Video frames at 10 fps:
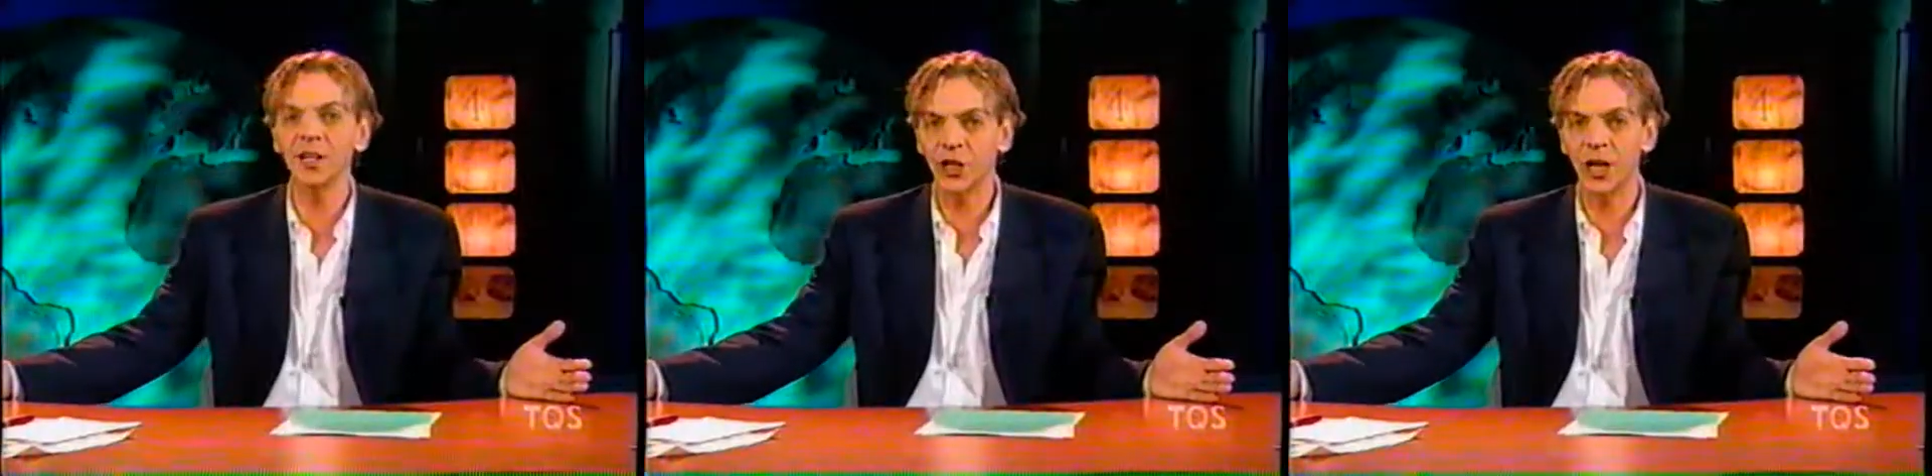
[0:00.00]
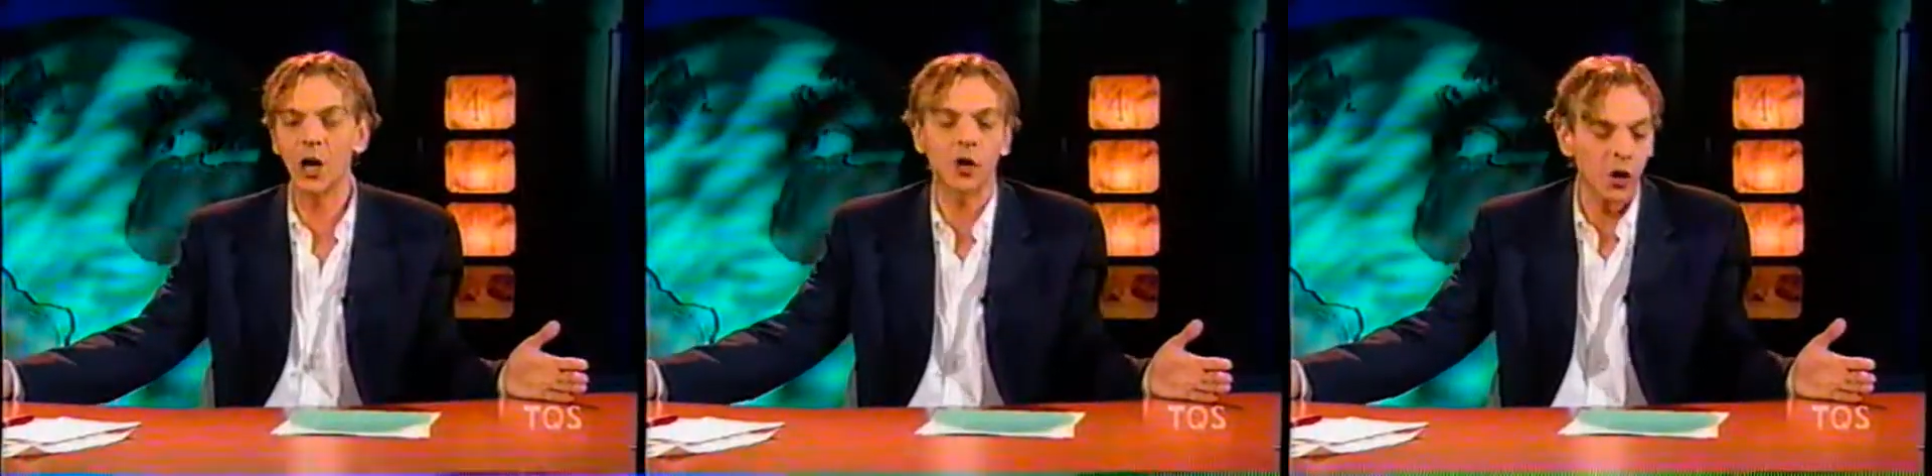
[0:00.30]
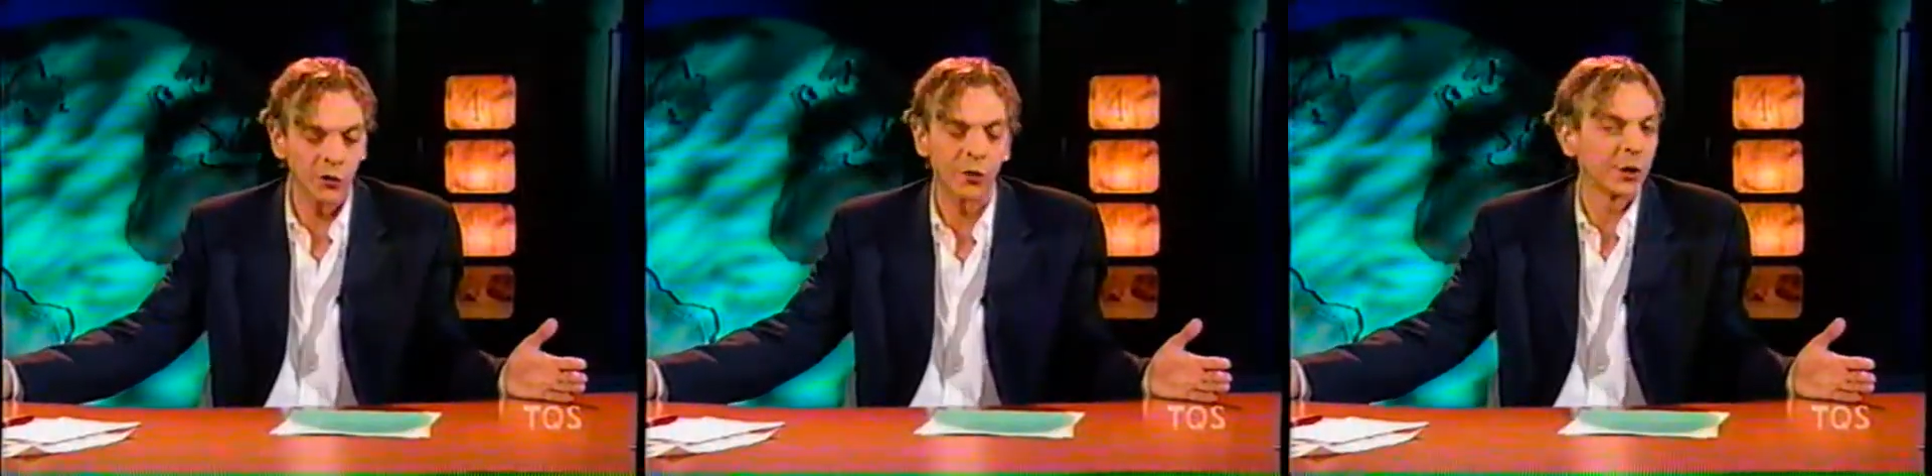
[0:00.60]
s'agit là
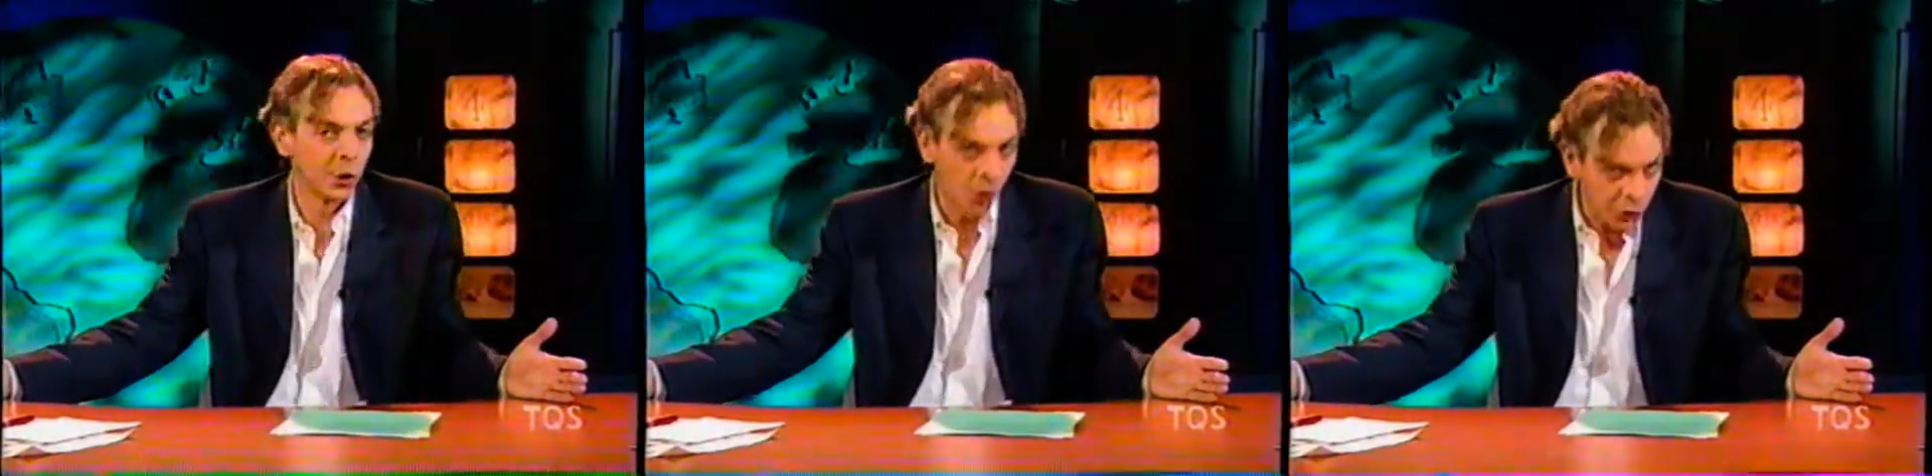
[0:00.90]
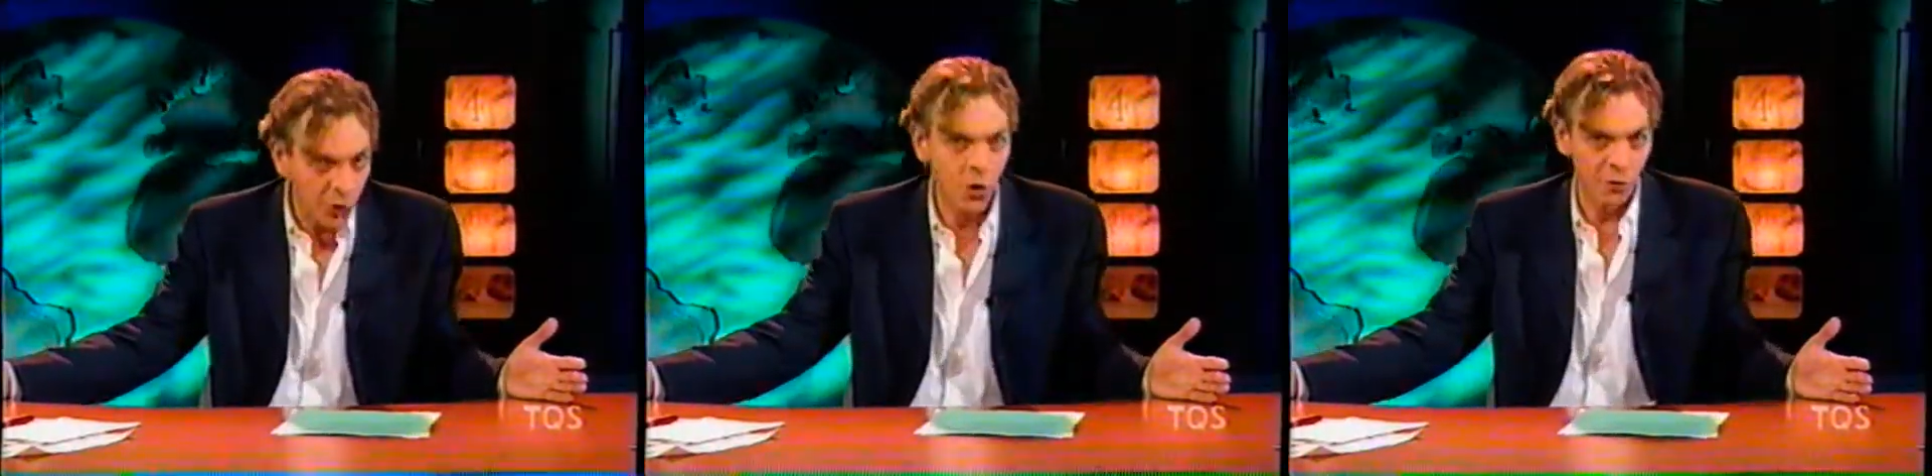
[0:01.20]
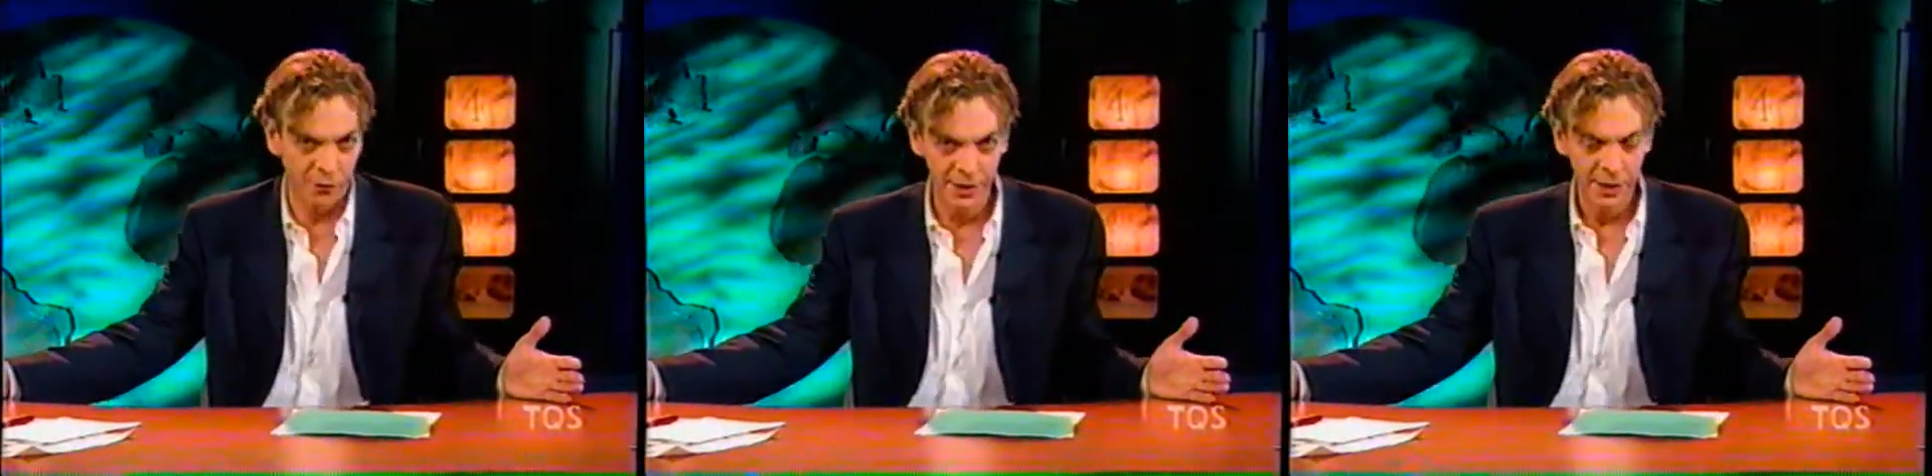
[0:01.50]
encore une fois d'un autre
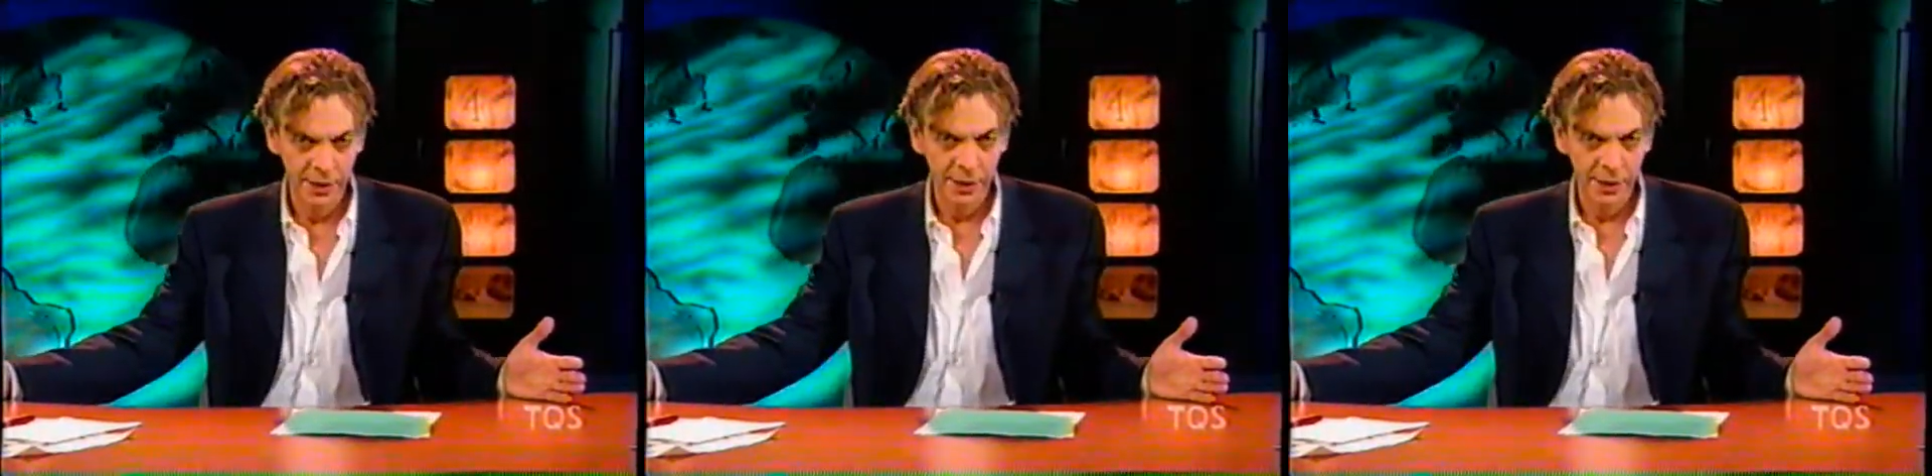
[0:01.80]
conflit